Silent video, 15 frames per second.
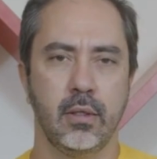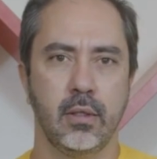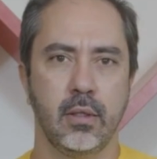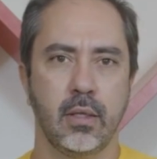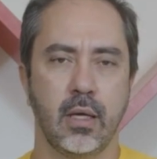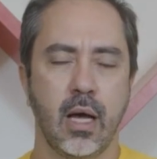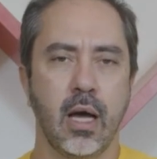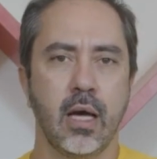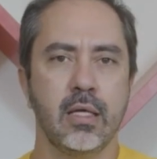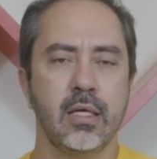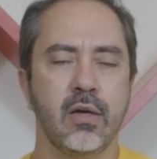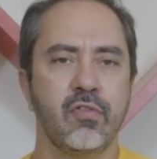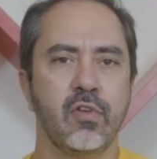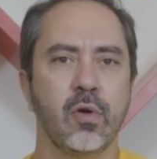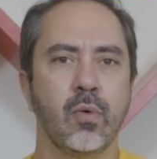A rainha
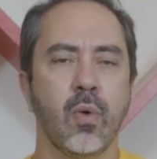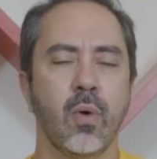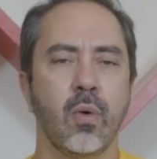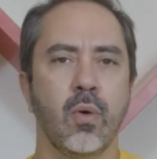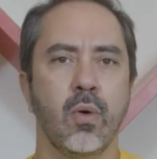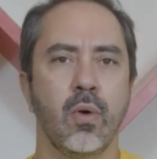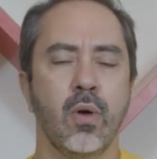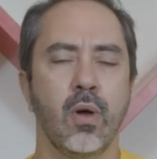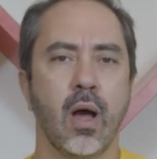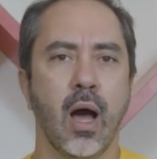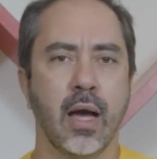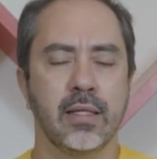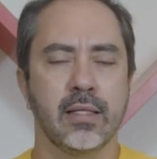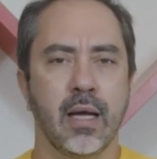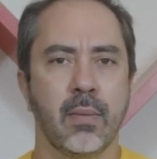ficou
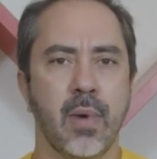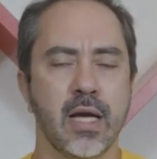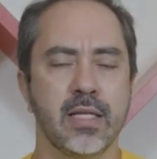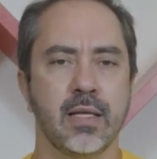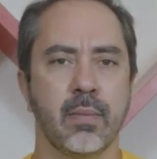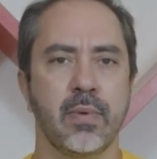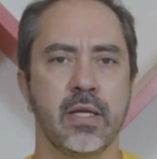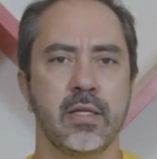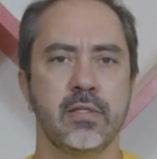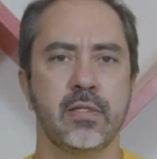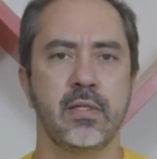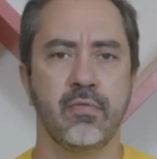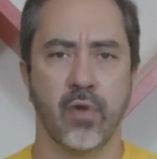ainda mais apreensiva.